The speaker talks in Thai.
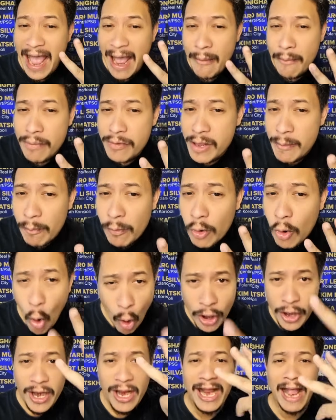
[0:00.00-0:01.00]
30 ค
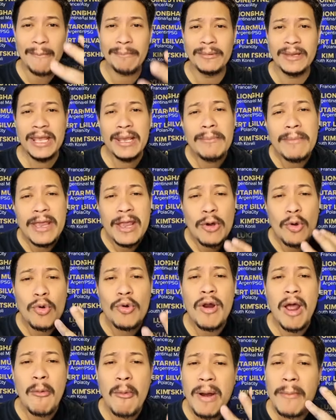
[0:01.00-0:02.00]
นนะครับที่มีรุ้น
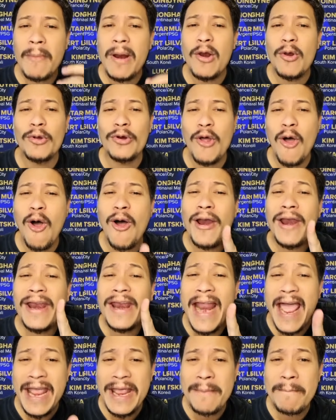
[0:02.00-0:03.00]
รางวัลบอลลงดอ
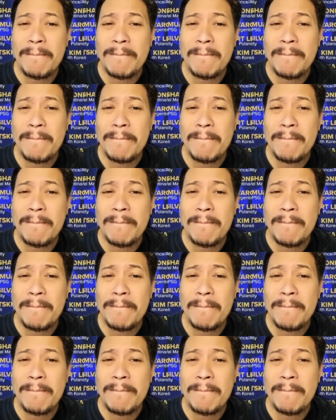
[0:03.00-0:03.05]
ใน